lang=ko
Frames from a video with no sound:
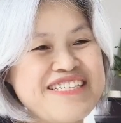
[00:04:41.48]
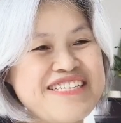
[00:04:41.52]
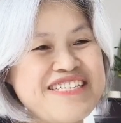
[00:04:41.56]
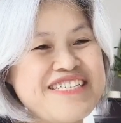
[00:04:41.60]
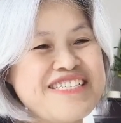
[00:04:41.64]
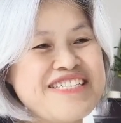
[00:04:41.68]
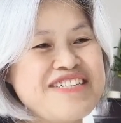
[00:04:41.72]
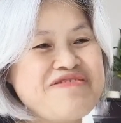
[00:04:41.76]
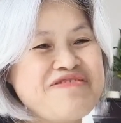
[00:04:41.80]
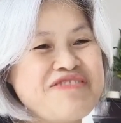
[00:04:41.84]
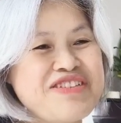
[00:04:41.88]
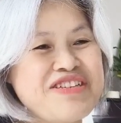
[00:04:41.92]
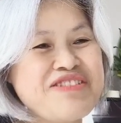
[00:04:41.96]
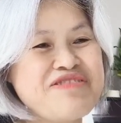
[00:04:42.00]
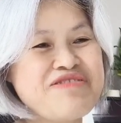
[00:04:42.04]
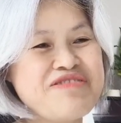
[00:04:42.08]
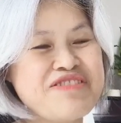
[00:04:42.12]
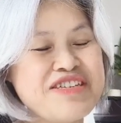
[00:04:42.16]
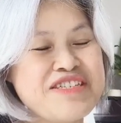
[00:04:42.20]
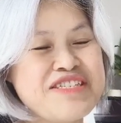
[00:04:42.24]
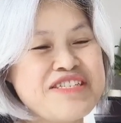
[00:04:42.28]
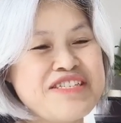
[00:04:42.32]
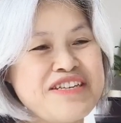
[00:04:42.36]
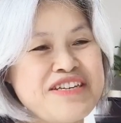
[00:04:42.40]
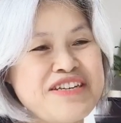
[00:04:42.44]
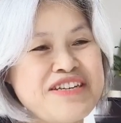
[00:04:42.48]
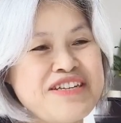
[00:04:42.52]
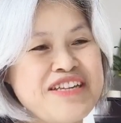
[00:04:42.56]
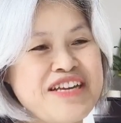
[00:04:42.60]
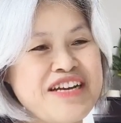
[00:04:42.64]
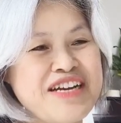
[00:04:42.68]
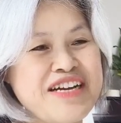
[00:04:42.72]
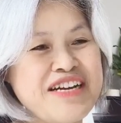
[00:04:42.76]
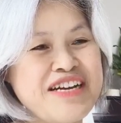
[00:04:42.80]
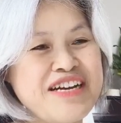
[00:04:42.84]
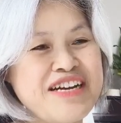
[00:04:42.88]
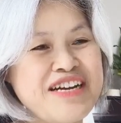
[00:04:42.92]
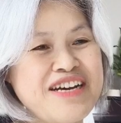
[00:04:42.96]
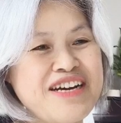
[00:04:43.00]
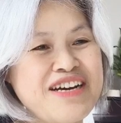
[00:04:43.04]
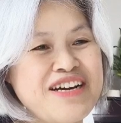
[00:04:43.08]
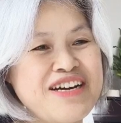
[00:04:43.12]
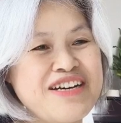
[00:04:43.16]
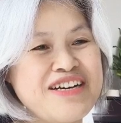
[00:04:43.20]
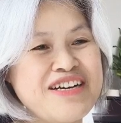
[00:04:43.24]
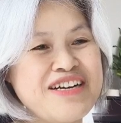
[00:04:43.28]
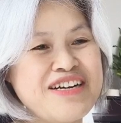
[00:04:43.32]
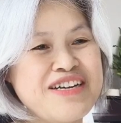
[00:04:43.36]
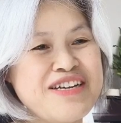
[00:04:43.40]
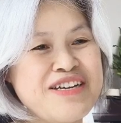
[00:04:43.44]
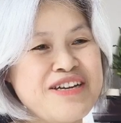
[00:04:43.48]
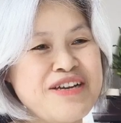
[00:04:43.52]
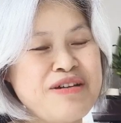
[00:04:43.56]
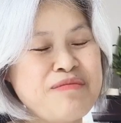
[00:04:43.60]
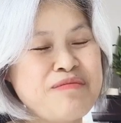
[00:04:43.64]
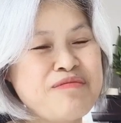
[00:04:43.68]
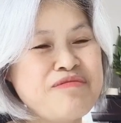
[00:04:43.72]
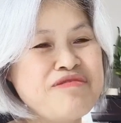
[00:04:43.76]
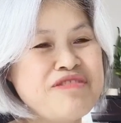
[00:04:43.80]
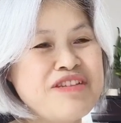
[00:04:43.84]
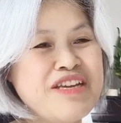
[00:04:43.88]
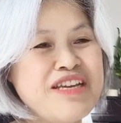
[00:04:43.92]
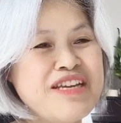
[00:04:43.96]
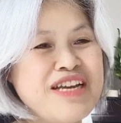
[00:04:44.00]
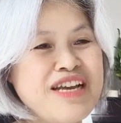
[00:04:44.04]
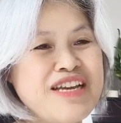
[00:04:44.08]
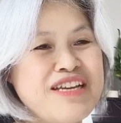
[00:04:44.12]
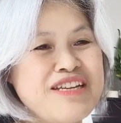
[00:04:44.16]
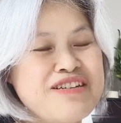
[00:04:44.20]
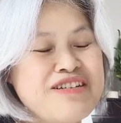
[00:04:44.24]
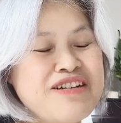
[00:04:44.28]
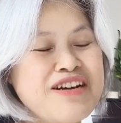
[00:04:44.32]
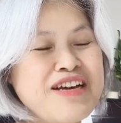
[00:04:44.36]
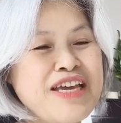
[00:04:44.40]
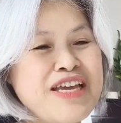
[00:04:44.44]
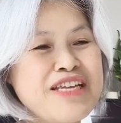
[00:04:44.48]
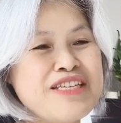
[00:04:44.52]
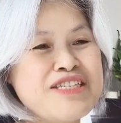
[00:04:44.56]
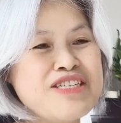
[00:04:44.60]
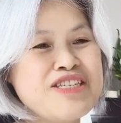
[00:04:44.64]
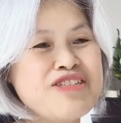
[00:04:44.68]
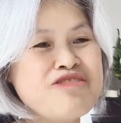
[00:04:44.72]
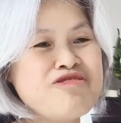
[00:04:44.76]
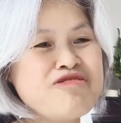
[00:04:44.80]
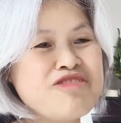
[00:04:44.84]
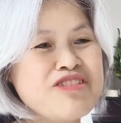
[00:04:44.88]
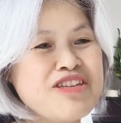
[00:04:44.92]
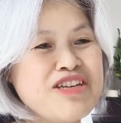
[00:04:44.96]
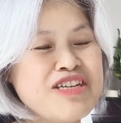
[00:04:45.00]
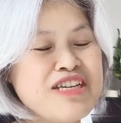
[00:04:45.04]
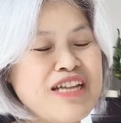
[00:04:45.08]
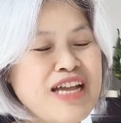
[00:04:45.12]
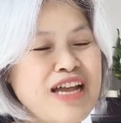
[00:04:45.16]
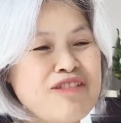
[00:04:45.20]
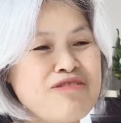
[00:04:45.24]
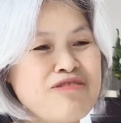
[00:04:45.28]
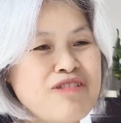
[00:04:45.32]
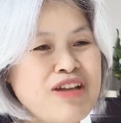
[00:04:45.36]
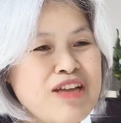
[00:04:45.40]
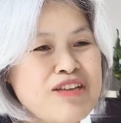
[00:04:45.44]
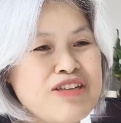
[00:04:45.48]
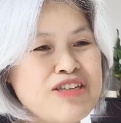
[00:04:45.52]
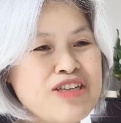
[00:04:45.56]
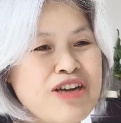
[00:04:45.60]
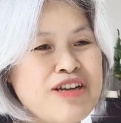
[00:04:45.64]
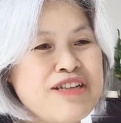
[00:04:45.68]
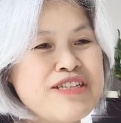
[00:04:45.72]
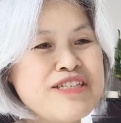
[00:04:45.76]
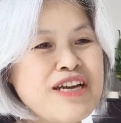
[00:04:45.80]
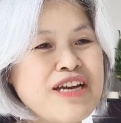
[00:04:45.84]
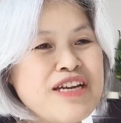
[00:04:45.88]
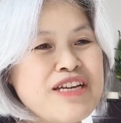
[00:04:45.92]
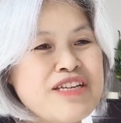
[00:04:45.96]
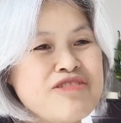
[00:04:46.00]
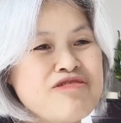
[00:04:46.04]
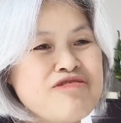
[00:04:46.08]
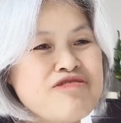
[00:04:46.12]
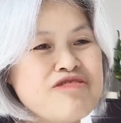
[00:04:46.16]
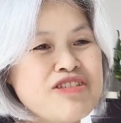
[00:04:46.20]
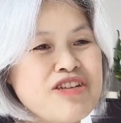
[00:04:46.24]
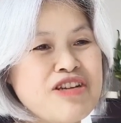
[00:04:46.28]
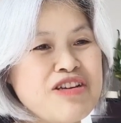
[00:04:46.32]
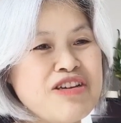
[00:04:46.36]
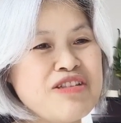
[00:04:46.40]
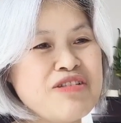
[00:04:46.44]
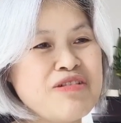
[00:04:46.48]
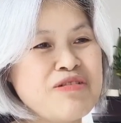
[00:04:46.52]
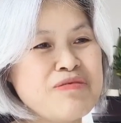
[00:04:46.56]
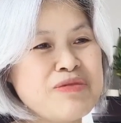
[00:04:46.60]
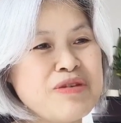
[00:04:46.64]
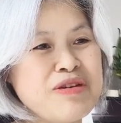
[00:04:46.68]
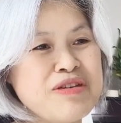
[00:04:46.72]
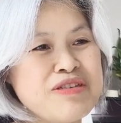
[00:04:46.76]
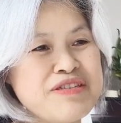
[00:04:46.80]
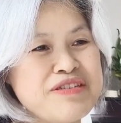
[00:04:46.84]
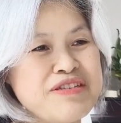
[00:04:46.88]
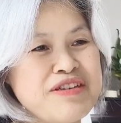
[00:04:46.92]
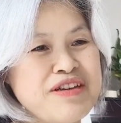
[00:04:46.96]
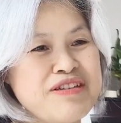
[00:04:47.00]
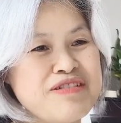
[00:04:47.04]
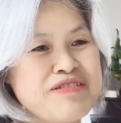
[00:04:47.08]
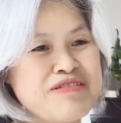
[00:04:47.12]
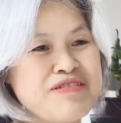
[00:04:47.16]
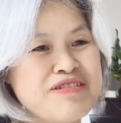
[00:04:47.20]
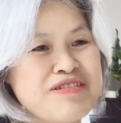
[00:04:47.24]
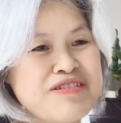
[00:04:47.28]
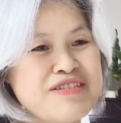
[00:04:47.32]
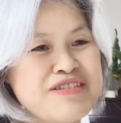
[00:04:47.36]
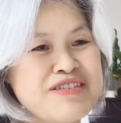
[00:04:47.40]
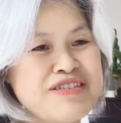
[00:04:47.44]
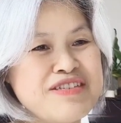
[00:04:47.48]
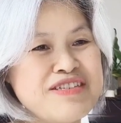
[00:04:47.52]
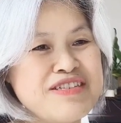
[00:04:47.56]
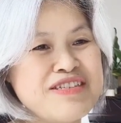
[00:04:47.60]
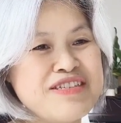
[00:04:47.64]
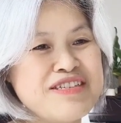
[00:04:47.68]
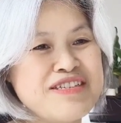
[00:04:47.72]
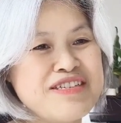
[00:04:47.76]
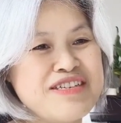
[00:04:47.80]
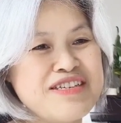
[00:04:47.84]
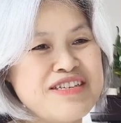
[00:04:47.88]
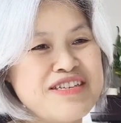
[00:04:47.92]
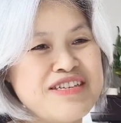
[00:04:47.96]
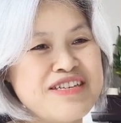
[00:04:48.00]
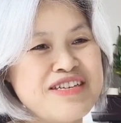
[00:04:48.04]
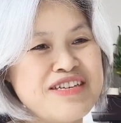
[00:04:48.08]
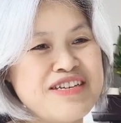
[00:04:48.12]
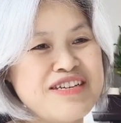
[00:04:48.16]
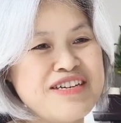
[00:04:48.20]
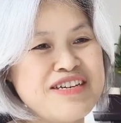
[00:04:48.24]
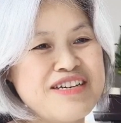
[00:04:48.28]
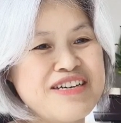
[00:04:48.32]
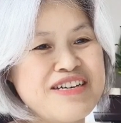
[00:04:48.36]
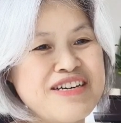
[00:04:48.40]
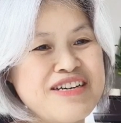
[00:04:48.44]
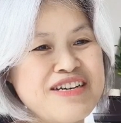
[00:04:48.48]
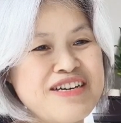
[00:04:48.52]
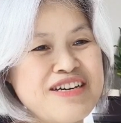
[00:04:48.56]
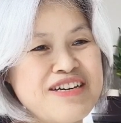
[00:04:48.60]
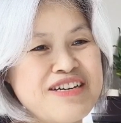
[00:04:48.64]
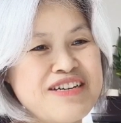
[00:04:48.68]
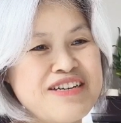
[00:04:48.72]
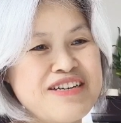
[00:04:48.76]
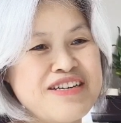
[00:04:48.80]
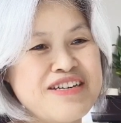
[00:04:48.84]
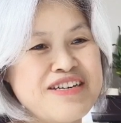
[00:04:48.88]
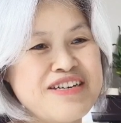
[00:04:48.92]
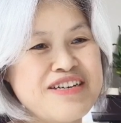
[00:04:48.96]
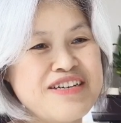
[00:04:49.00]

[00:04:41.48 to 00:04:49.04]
진짜 웃겨 죽겠어요 내가. 아 문재인이가 이렇게 이중적인 아주, 아주 철저하게 이중적인 놈이었어 아주. 아유.